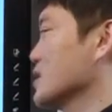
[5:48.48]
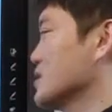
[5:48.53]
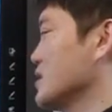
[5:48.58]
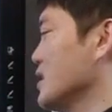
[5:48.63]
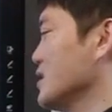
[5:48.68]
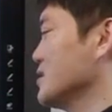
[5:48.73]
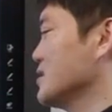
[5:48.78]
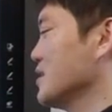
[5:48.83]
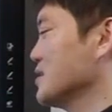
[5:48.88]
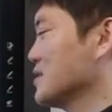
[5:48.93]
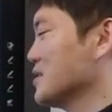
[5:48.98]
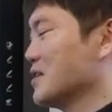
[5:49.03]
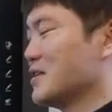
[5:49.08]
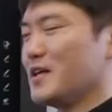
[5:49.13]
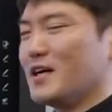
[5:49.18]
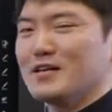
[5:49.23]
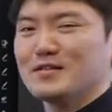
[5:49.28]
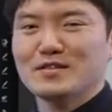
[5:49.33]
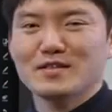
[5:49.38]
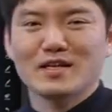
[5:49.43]
자, 이 사진이
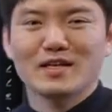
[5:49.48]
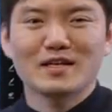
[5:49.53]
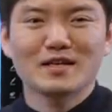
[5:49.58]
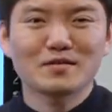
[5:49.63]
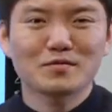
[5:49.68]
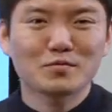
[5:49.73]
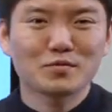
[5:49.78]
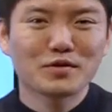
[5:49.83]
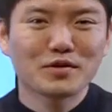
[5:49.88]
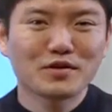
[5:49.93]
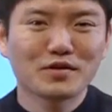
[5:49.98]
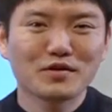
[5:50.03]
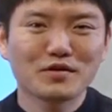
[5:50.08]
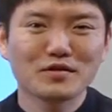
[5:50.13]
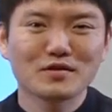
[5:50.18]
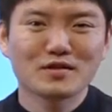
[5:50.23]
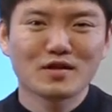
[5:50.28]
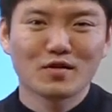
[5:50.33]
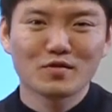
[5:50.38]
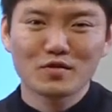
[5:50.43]
나오진
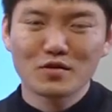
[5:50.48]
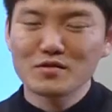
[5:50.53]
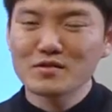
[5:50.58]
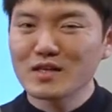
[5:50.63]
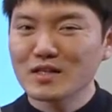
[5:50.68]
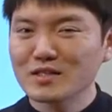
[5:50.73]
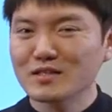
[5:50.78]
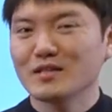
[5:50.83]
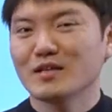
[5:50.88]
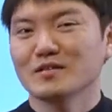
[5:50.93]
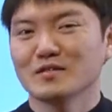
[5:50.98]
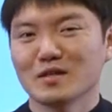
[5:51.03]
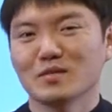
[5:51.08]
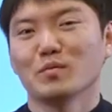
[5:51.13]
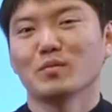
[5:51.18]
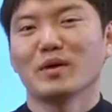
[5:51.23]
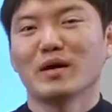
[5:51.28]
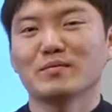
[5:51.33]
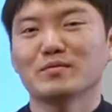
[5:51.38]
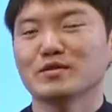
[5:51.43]
않았고요. 자, 어떤 사진이 나왔는지
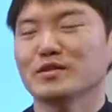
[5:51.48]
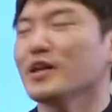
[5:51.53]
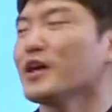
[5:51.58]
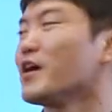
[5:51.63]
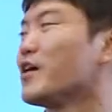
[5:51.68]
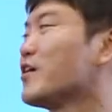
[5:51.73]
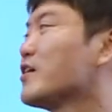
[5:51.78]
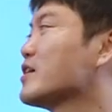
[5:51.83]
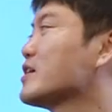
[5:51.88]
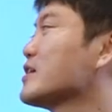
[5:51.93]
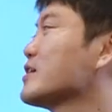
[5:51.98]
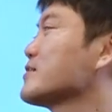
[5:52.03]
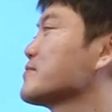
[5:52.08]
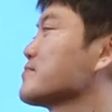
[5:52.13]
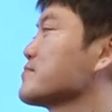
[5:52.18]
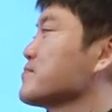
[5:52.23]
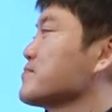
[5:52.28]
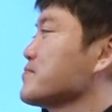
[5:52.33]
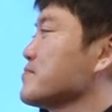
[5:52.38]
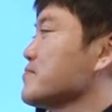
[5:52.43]
한번 봐볼게요.
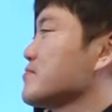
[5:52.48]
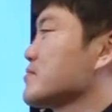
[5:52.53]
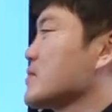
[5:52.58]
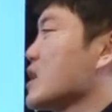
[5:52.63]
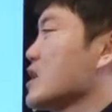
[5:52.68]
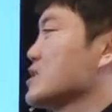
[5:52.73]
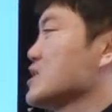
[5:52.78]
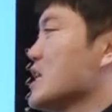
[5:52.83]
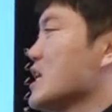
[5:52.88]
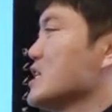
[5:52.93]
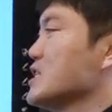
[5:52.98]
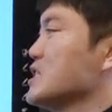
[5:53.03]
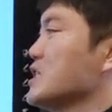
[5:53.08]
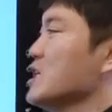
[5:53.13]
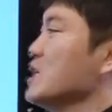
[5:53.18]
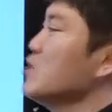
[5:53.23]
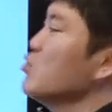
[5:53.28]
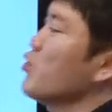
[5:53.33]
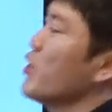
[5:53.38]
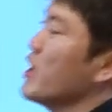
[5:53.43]
자,
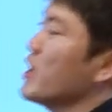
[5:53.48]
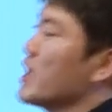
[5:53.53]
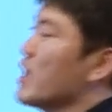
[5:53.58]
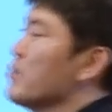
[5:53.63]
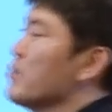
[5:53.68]
실외